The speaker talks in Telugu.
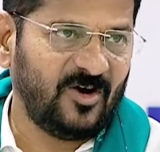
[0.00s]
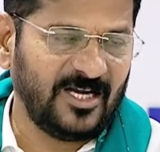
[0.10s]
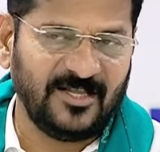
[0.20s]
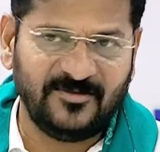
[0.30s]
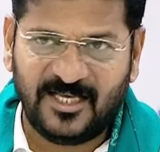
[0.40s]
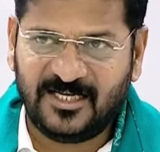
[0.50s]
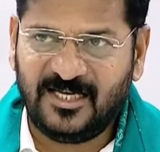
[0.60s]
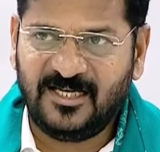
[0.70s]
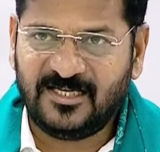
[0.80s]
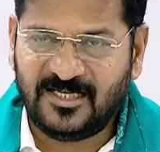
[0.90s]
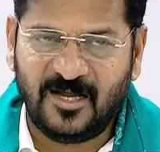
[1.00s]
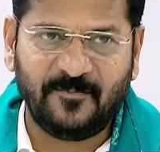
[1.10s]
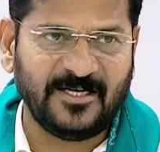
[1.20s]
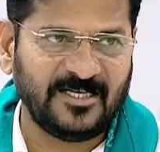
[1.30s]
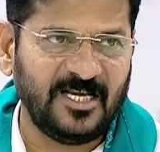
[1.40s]
వాళ్ళందరికీ ఇండ్ల
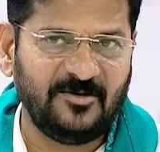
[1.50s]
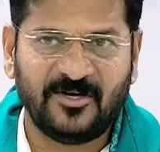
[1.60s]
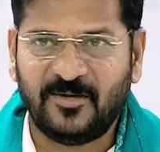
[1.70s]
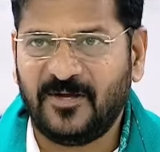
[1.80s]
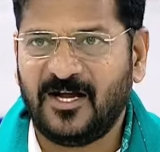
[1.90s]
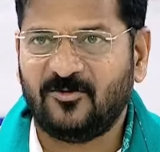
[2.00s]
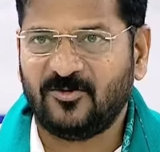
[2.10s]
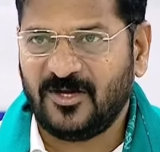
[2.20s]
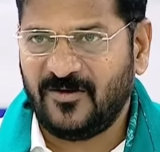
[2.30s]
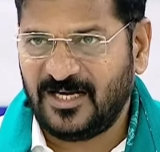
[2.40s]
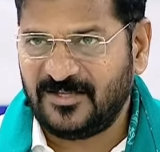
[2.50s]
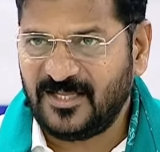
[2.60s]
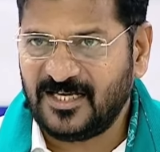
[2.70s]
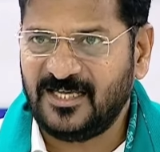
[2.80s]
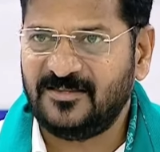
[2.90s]
పట్టాలు ఇవ్వడమే కాకుండా
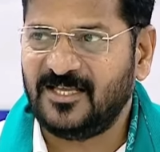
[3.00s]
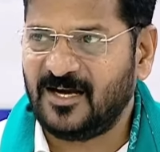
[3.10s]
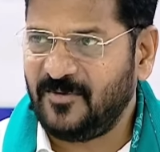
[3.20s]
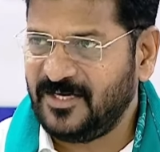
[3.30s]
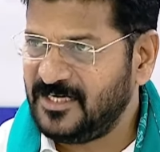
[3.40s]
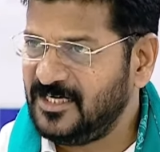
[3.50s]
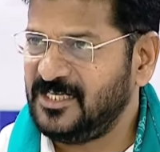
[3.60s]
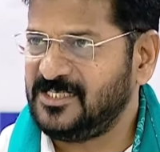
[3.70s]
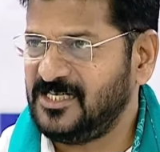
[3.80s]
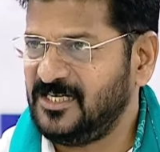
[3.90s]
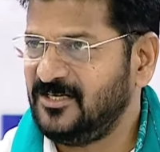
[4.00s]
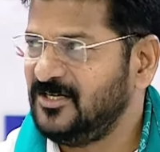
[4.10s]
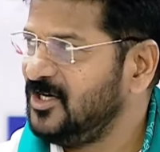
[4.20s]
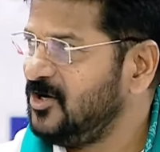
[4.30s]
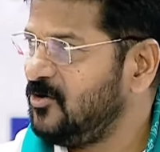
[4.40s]
వాళ్ళందరికీ ఇందిరమ్మ ఇండ్లు ఇచ్చి
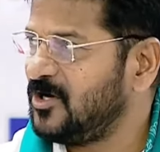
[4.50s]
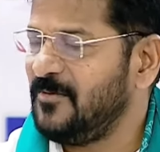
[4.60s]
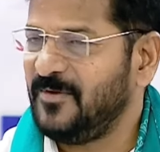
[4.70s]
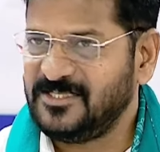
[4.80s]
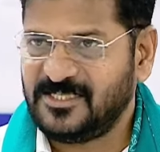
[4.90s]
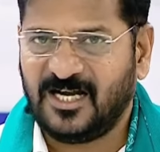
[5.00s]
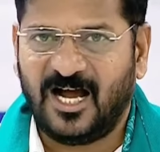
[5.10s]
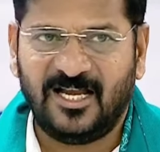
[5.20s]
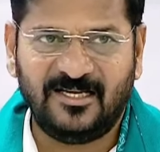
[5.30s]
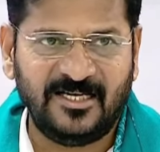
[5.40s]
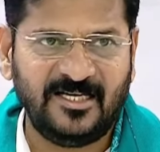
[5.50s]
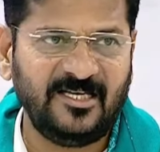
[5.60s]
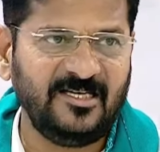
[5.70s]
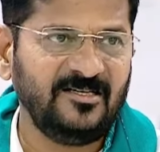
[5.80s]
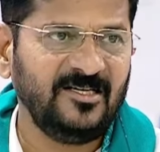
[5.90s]
ఒక మంచి
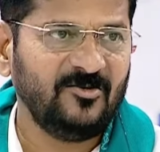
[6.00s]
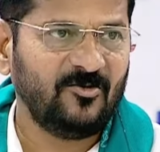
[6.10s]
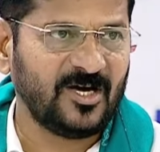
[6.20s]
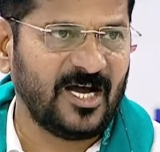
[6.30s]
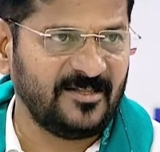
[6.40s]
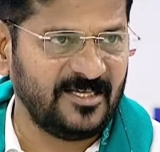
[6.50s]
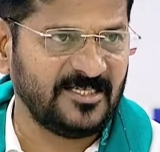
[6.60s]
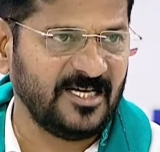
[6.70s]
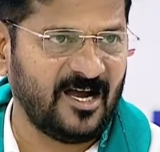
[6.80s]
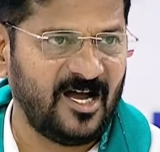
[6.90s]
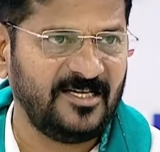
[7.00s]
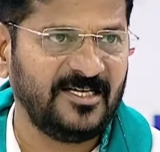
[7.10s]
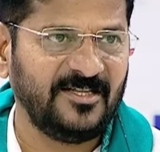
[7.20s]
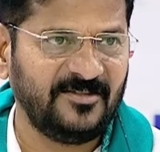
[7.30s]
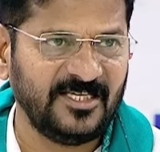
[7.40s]
కాలనీని ఒక ఆదర్శ
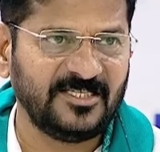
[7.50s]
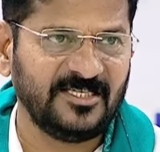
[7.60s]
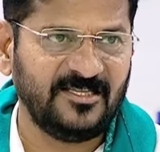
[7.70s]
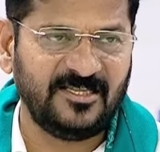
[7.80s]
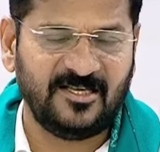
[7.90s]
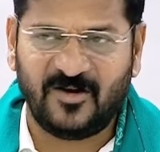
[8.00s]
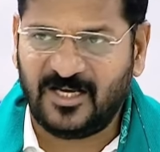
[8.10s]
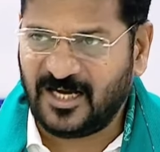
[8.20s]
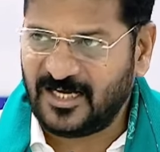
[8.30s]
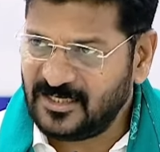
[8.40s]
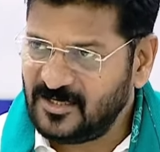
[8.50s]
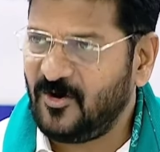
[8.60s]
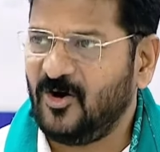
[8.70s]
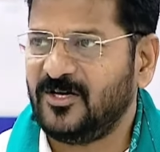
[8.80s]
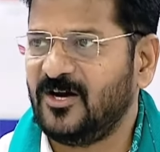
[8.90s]
కాలనీగా తీర్చిదిద్ది వాళ్ళకి అన్ని
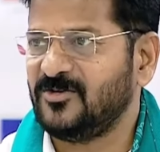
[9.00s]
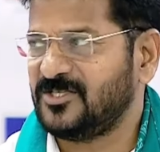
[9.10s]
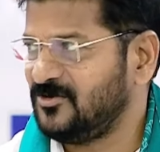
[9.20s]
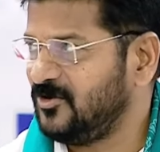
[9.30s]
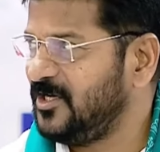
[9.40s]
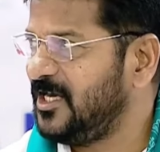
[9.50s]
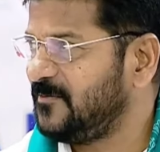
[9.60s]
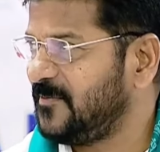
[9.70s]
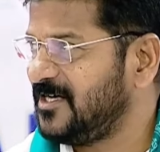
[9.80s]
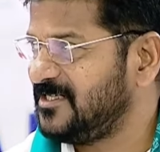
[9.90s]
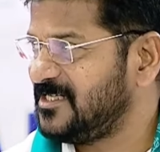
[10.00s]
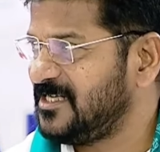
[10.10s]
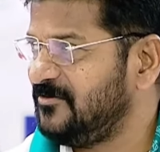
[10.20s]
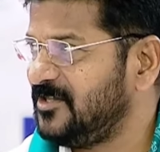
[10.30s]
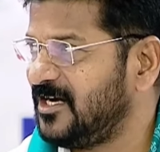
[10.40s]
మౌలిక వసతులు ఏర్పాటు
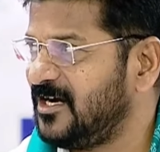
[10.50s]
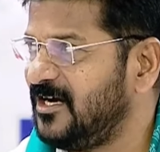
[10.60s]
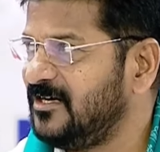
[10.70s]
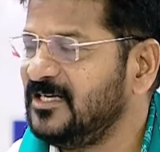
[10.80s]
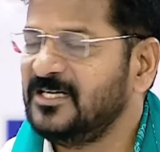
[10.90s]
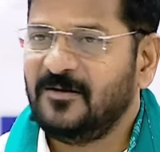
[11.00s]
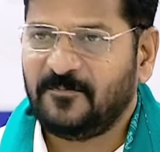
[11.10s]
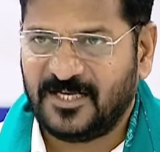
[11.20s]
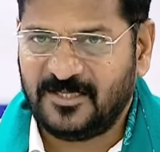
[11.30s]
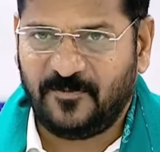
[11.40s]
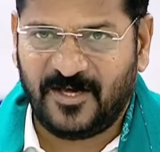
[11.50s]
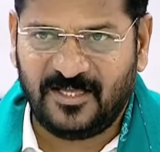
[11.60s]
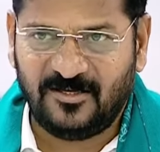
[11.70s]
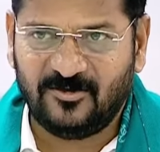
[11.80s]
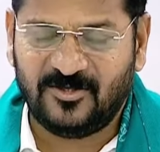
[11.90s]
చేసే విధంగా
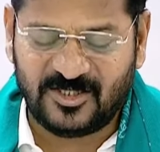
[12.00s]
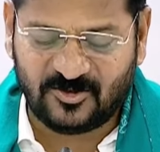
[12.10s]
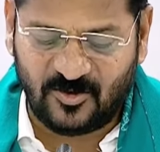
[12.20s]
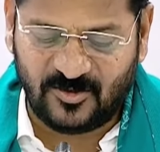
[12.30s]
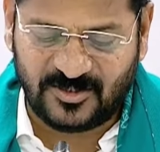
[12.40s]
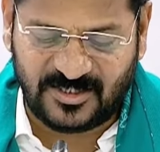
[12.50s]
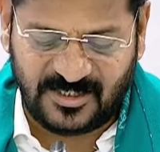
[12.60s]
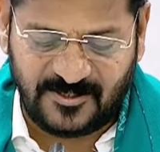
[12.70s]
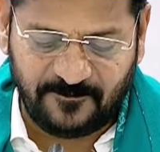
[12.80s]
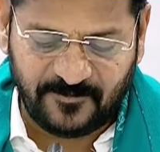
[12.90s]
ప్రతిపాదనలు తీసుకొని వచ్చి